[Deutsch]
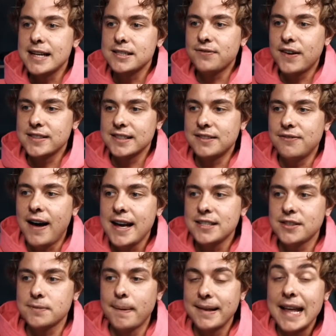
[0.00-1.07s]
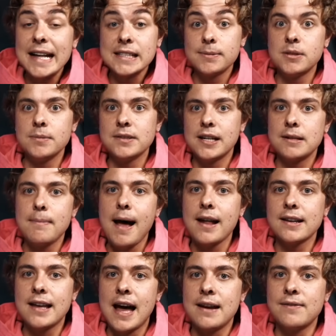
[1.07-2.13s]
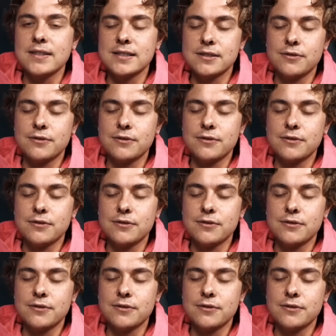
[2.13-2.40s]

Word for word: das, was ich weiß, was man jetzt mit dem Internet machen kann, was